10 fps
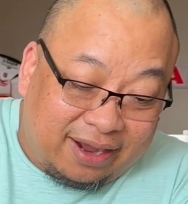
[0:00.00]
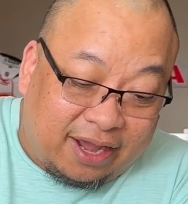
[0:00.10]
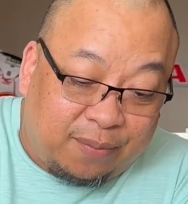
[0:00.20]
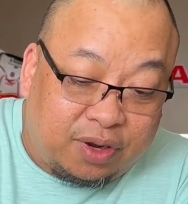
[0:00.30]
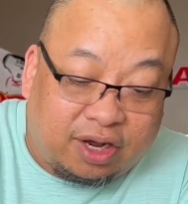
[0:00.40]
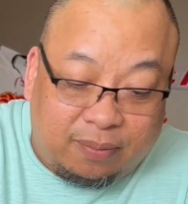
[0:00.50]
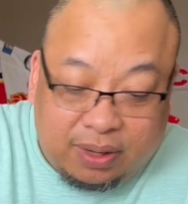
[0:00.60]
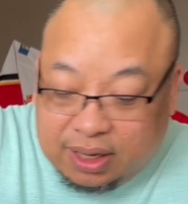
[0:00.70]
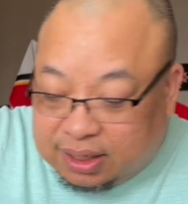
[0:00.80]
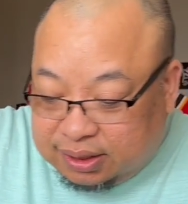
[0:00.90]
Kaya mga
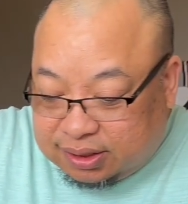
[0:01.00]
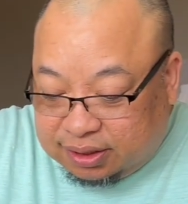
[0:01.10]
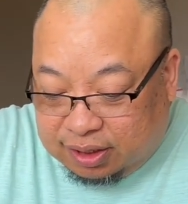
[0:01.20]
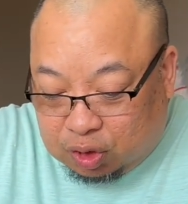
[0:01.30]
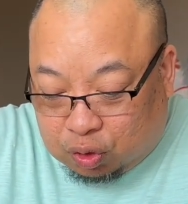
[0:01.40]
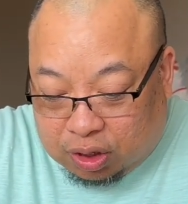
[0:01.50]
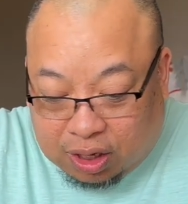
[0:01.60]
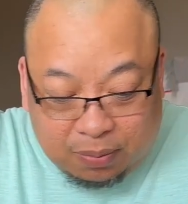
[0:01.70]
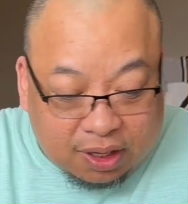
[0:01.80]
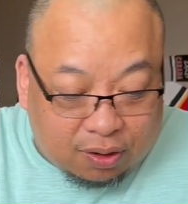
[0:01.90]
kaibigan natin sa TikTok,
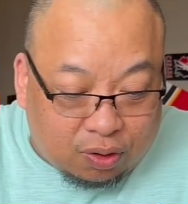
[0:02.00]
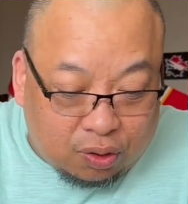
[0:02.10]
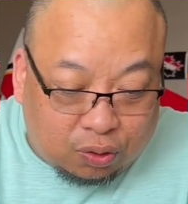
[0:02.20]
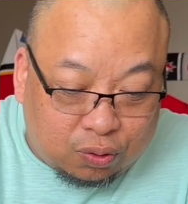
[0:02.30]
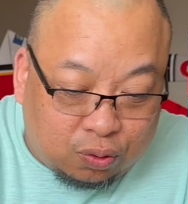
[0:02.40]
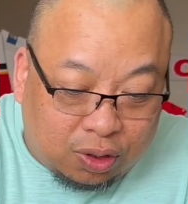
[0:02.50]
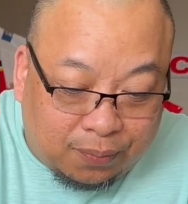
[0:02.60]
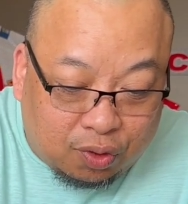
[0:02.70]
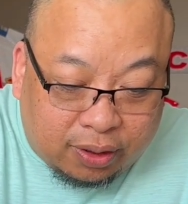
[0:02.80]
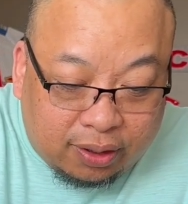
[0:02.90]
alam nila kung ano tong ulam
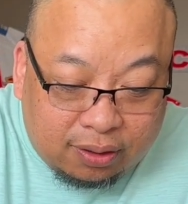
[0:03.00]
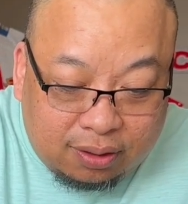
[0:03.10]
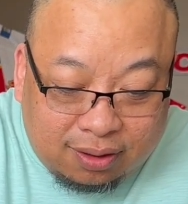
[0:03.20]
ko ngayon.